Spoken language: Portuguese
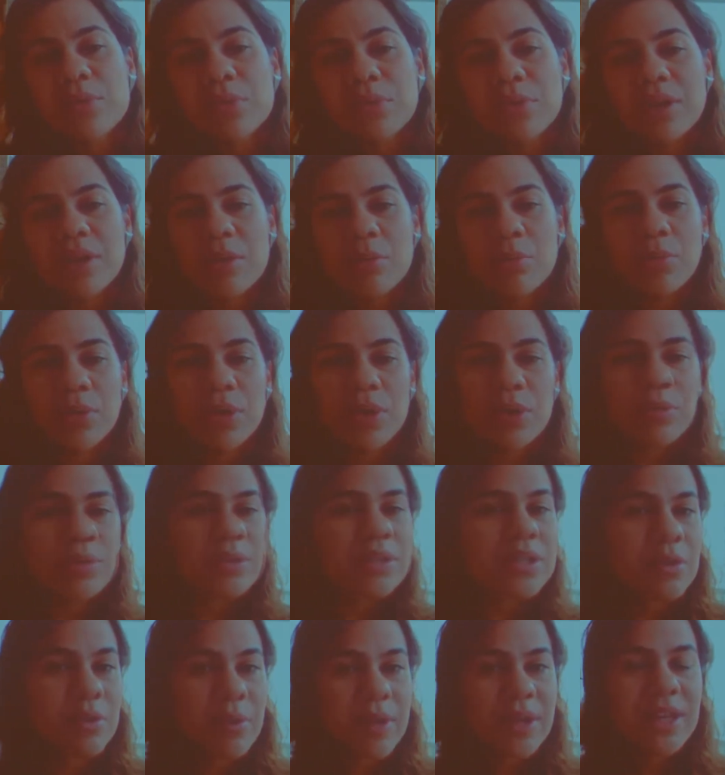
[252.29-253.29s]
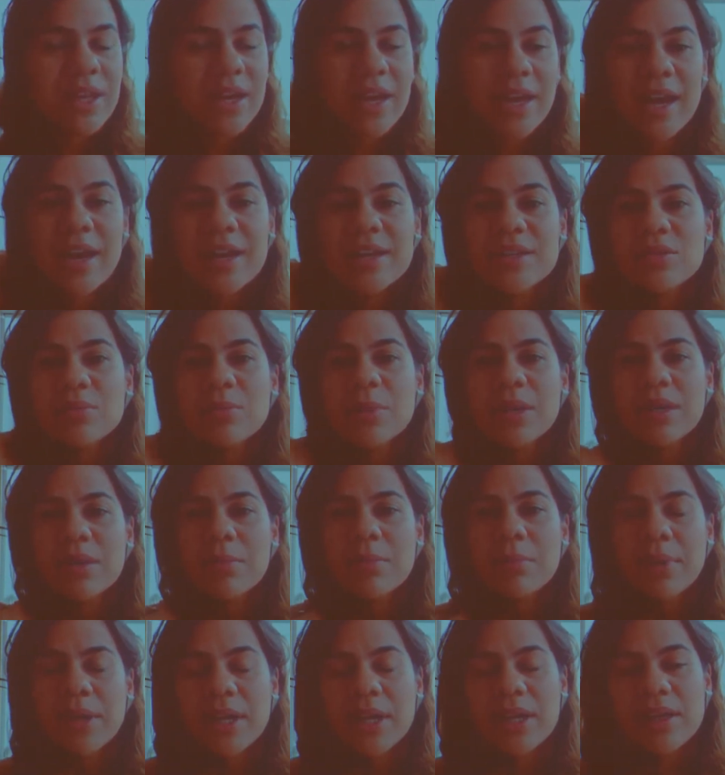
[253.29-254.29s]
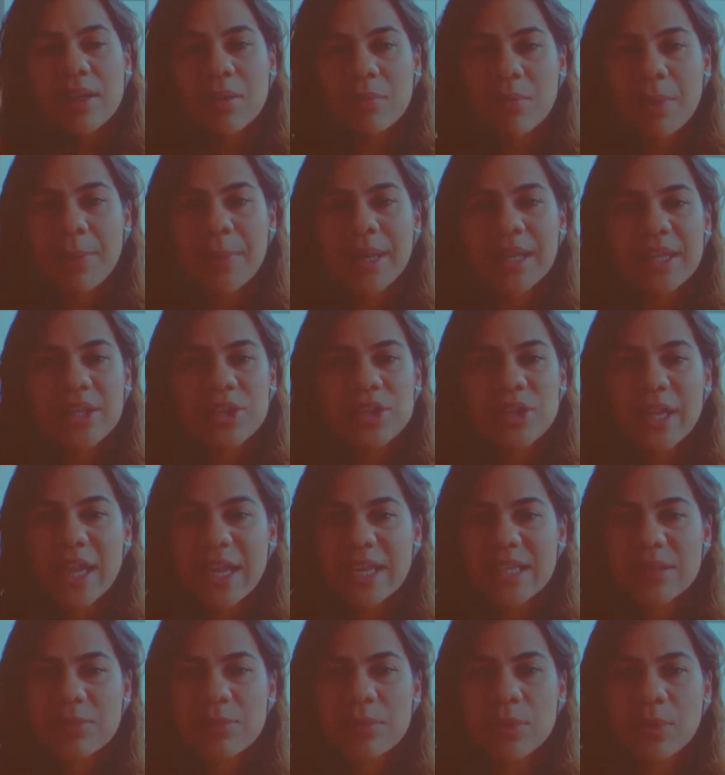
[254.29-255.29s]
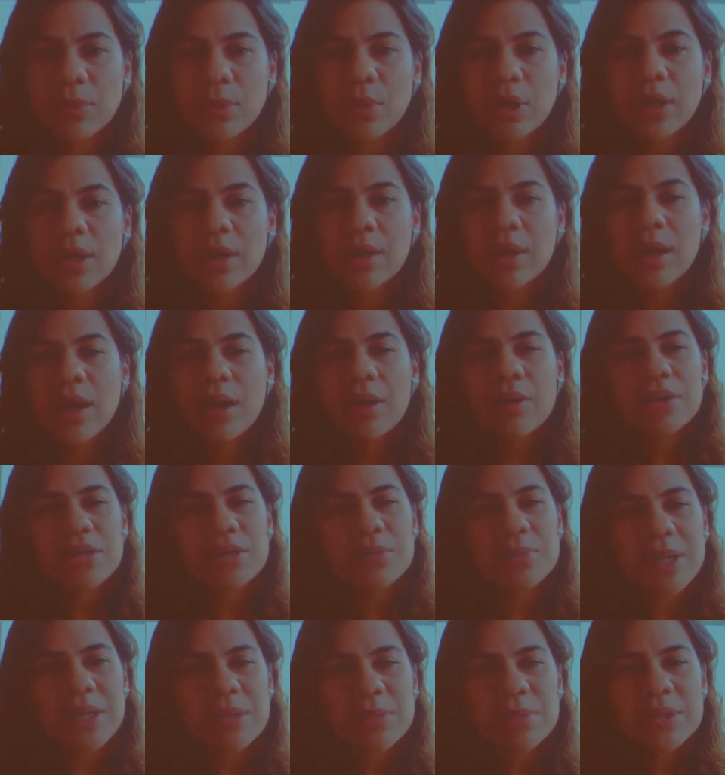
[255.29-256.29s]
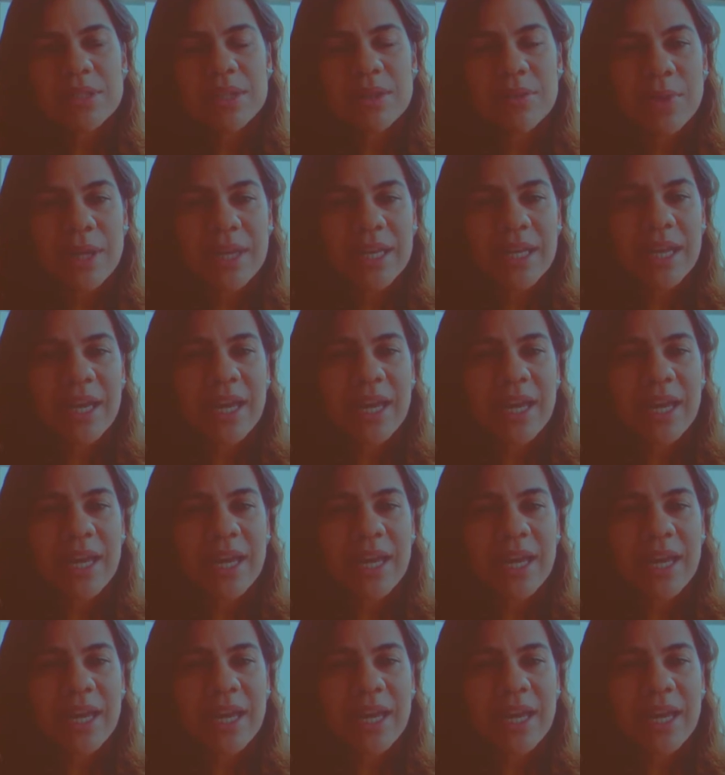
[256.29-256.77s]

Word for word: contribuir com 50 reais em uma campanha que tem uma meta de 10 mil. Agora, os mesmos 50